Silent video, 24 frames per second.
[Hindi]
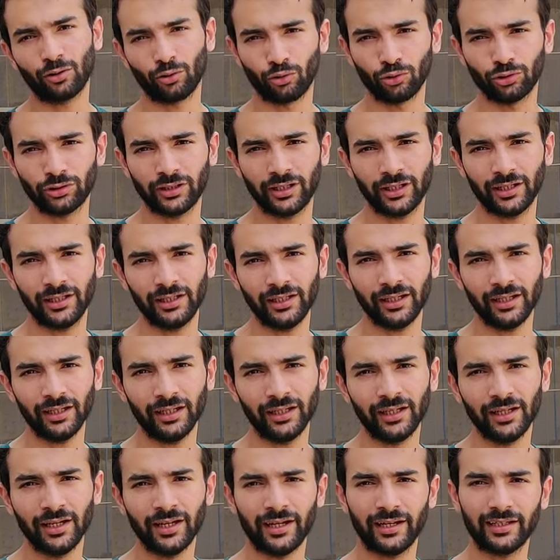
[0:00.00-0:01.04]
है ग्रोथ के
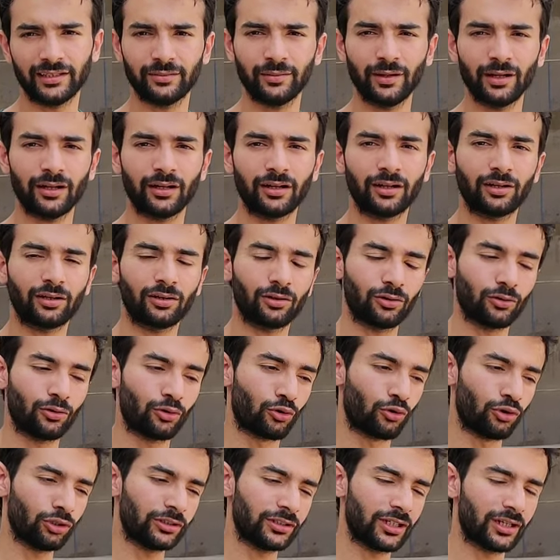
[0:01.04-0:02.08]
लिए इसमें
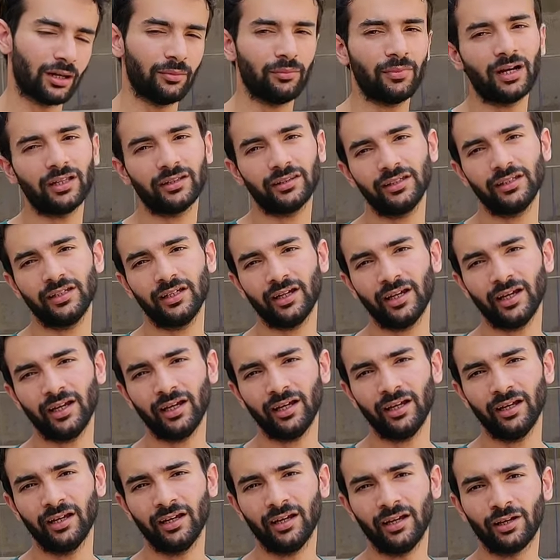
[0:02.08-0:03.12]
ग्रोथ कम आती
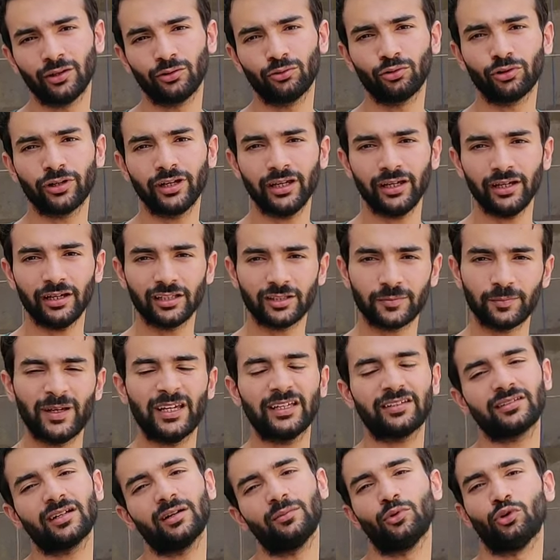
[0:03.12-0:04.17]
है क्योंकि
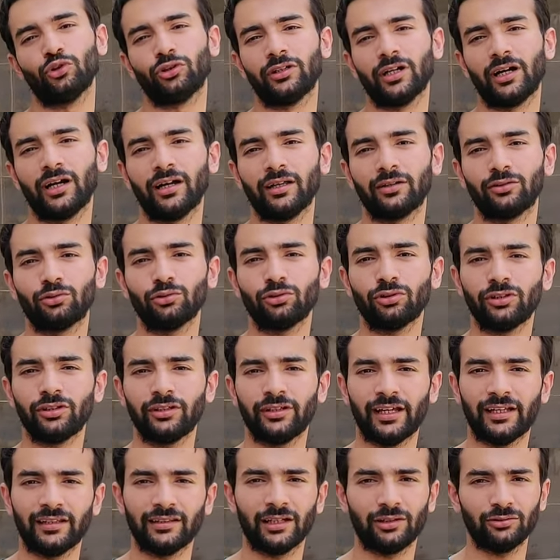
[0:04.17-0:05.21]
स्पेस कम होता है तो
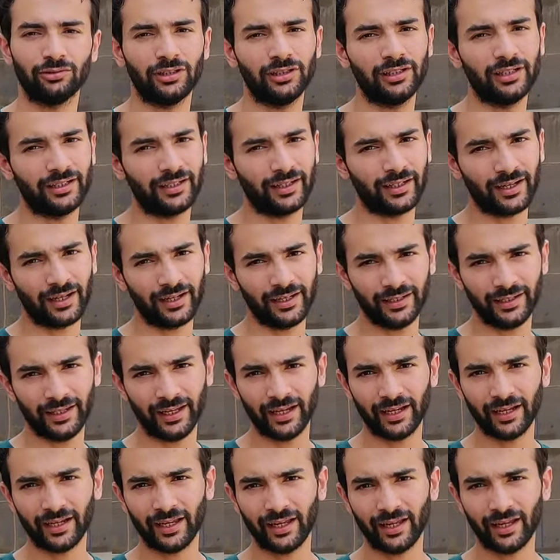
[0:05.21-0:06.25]
टेन थाउजेंड लीटर का ये
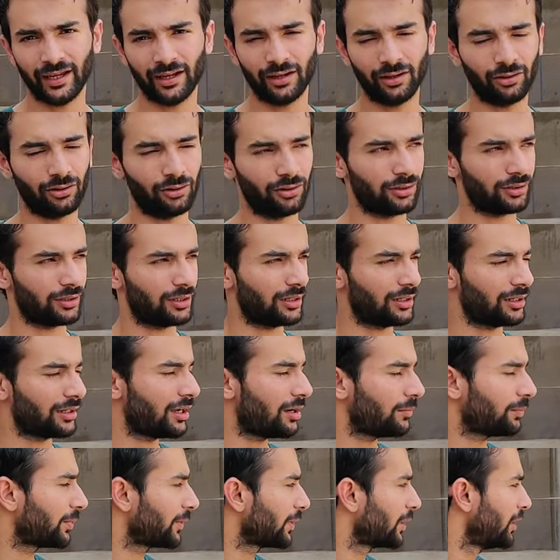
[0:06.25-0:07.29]
टैंक है और
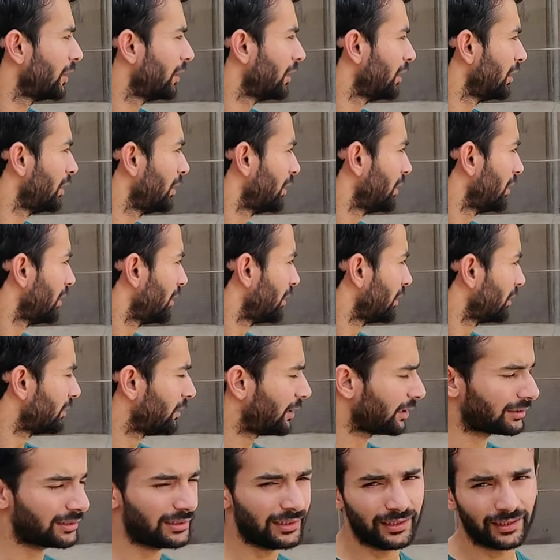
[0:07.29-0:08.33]
अगर आप
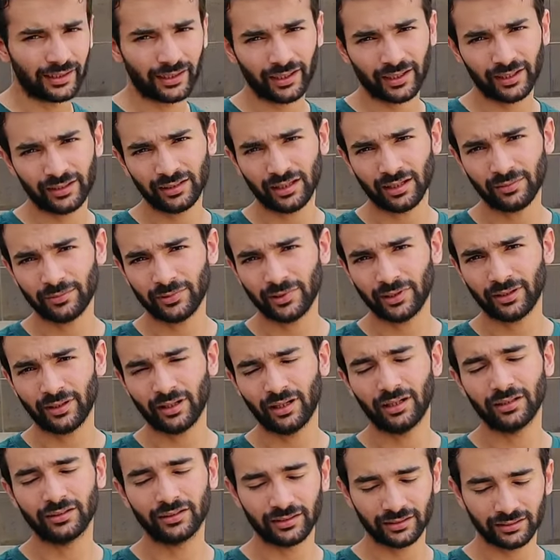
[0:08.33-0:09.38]
दस लीटर के हिसाब
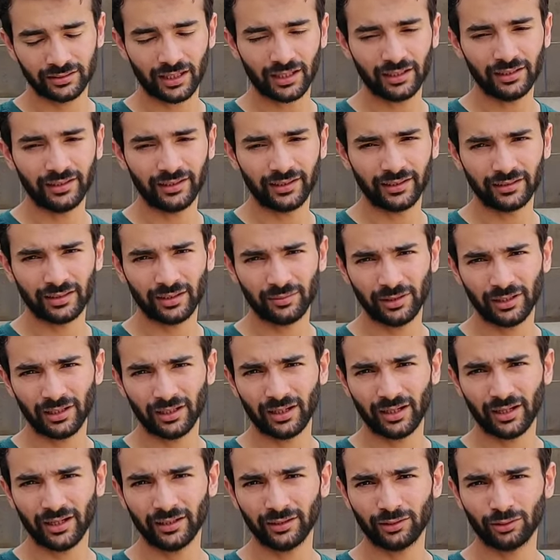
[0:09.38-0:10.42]
से हाँ, दस हज़ार लीटर से भी
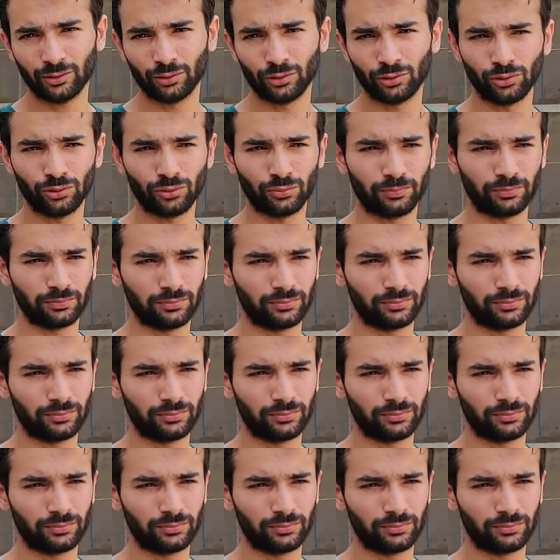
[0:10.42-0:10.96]
लगाएं तो